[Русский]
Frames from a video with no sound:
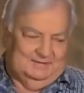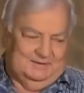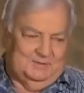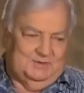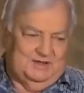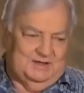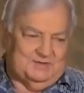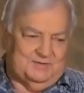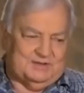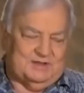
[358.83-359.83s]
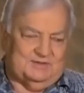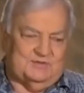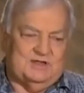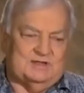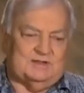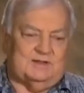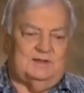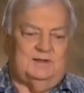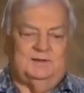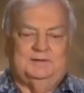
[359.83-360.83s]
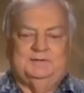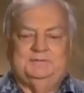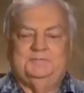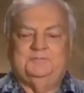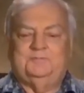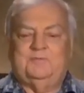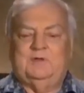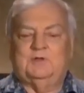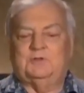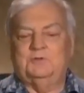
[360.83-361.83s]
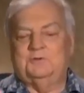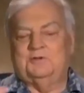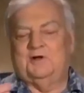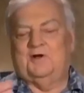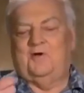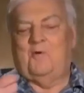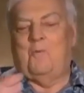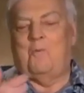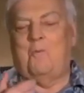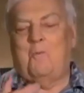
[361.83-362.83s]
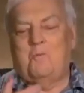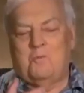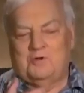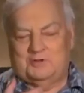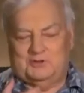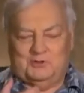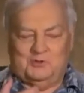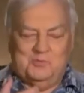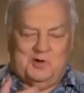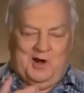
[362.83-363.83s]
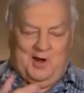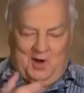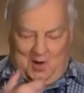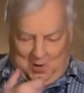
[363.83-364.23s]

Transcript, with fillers: людей, известных всей стране. И Шура так с трубкой,